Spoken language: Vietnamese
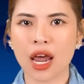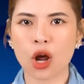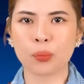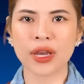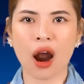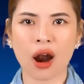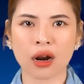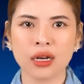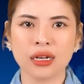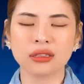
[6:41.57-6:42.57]

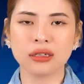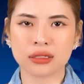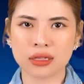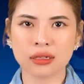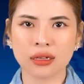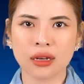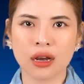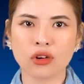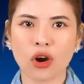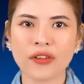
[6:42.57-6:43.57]
LPR, tự xưng,
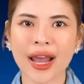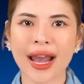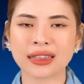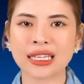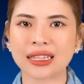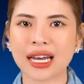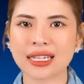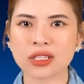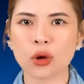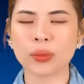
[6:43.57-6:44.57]
nói với hãng tin
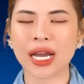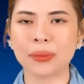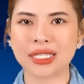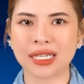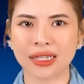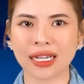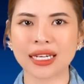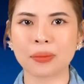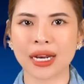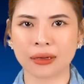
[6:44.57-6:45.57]
TASS hôm ngày 19 tháng
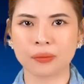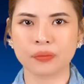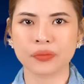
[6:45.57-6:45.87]
5 rằng